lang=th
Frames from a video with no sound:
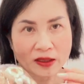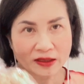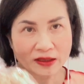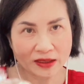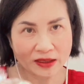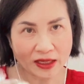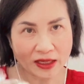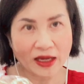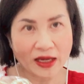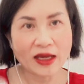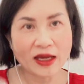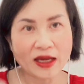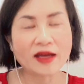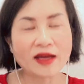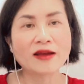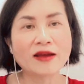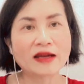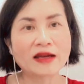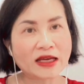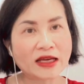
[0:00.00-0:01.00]
แค่
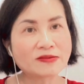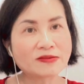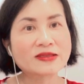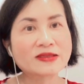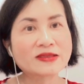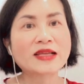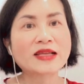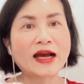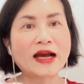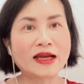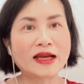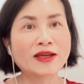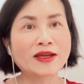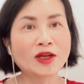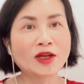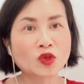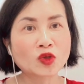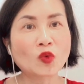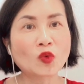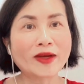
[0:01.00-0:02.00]
ไลฟ์สไตล์
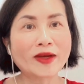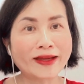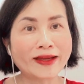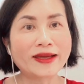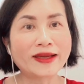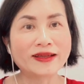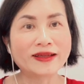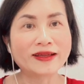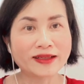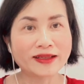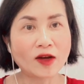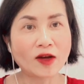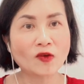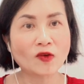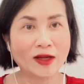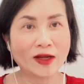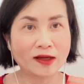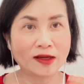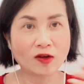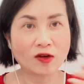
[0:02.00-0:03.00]
ตัวเองเท่า
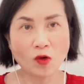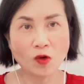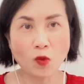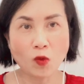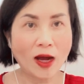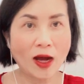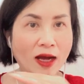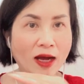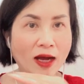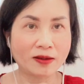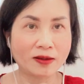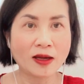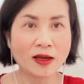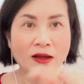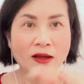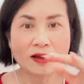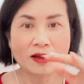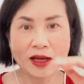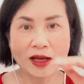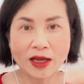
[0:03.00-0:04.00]
นั้นแล้วก็วาง
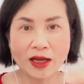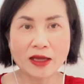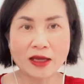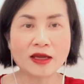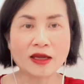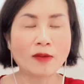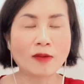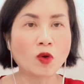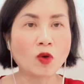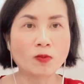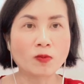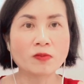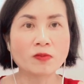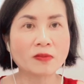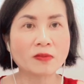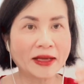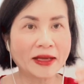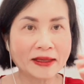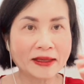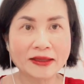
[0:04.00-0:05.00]
ให้ระบบ
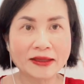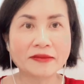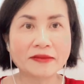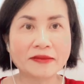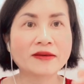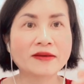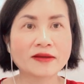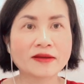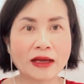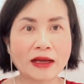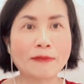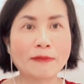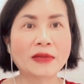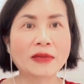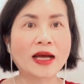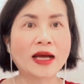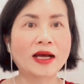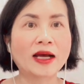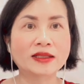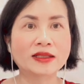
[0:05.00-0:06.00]
ให้เงินทำ
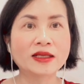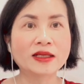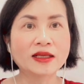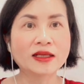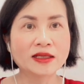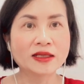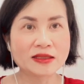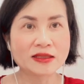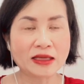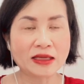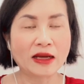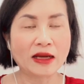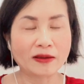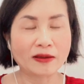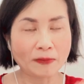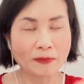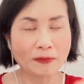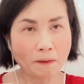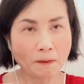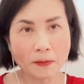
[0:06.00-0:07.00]
งานอย่าง
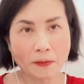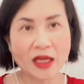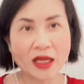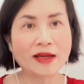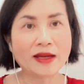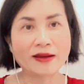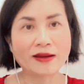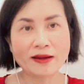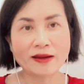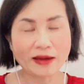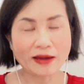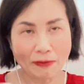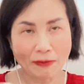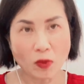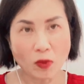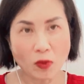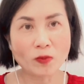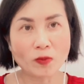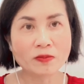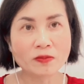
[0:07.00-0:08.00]
เป็นระบ
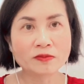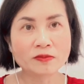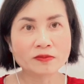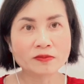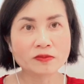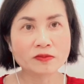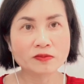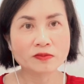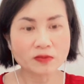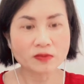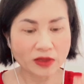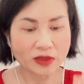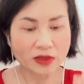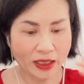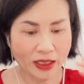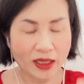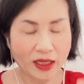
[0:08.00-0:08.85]
บ แค่